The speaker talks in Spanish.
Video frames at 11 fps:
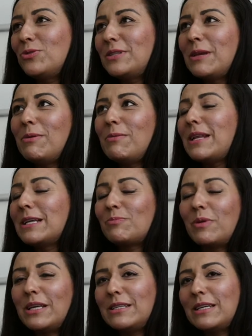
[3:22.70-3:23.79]
se viven
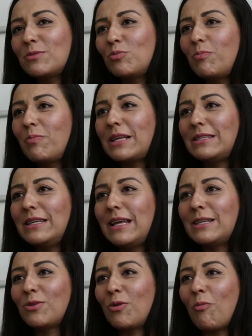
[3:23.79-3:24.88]
experiencias muy
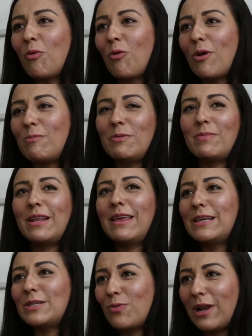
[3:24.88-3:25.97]
parecidas como el primer día
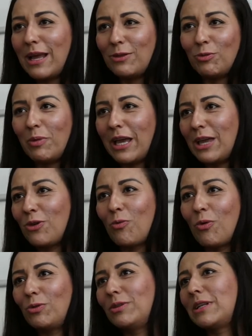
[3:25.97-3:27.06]
de escuela de tu pequeño
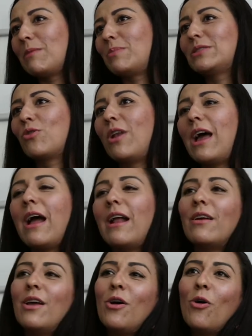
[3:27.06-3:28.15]
cuando entra al preescolar
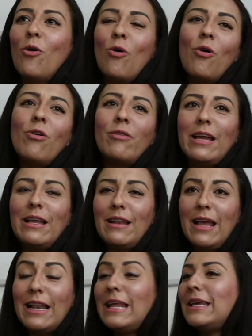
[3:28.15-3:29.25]
o el
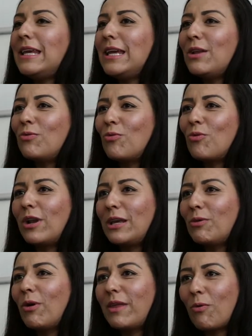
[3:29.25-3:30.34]
elegir un
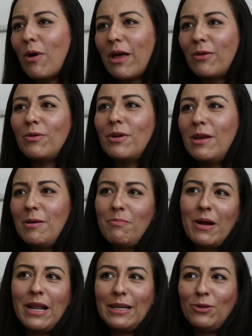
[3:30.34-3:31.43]
colegio adecuado
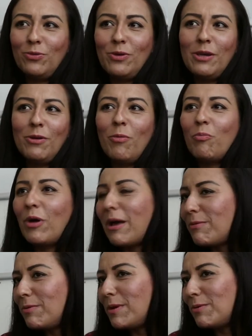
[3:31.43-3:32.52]
para que tu hijo pueda
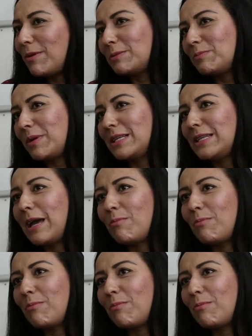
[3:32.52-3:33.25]
vivir una experiencia